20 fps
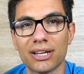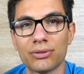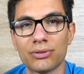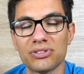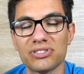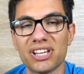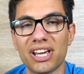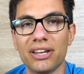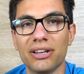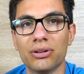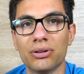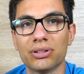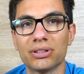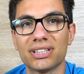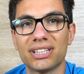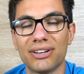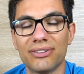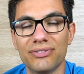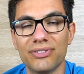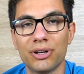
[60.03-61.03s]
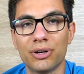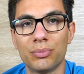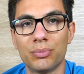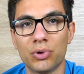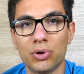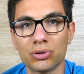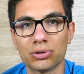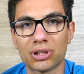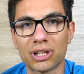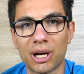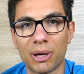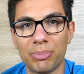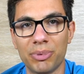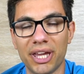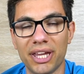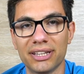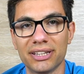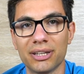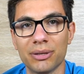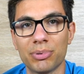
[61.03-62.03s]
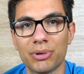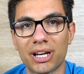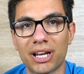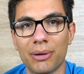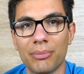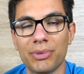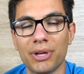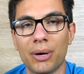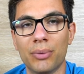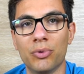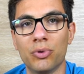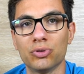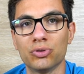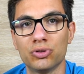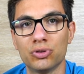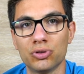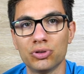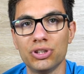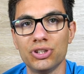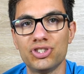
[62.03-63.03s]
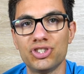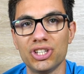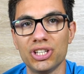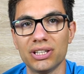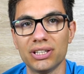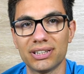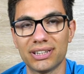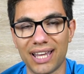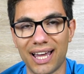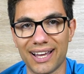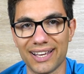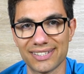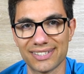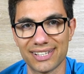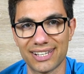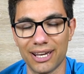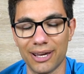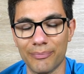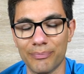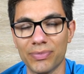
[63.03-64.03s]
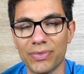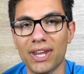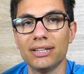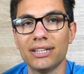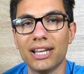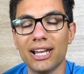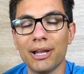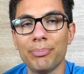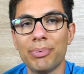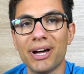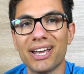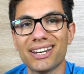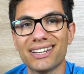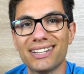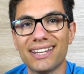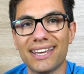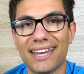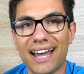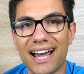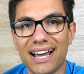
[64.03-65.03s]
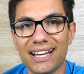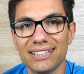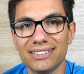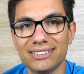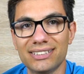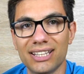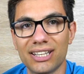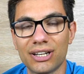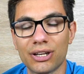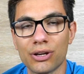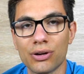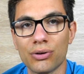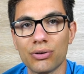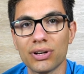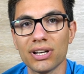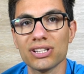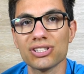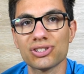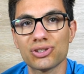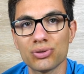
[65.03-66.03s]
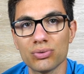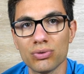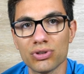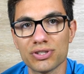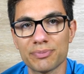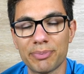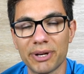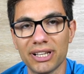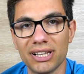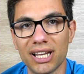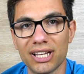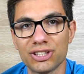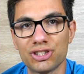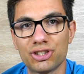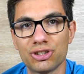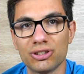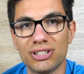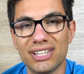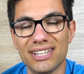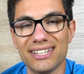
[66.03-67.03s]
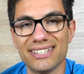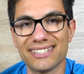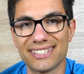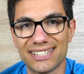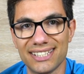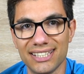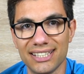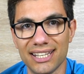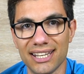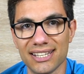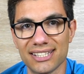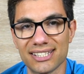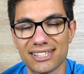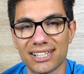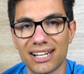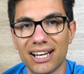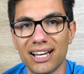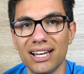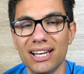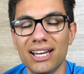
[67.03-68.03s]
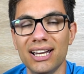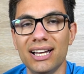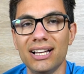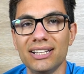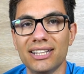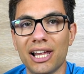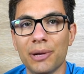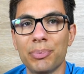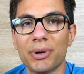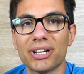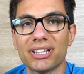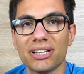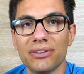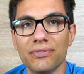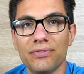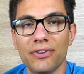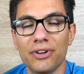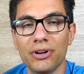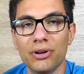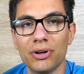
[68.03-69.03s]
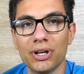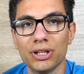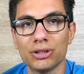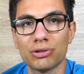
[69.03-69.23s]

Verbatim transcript: è uno zaino davvero molto capiente perché abbiamo 12 tasche. Nella parte anteriore sullo spallaccio di sinistra nella parte inferiore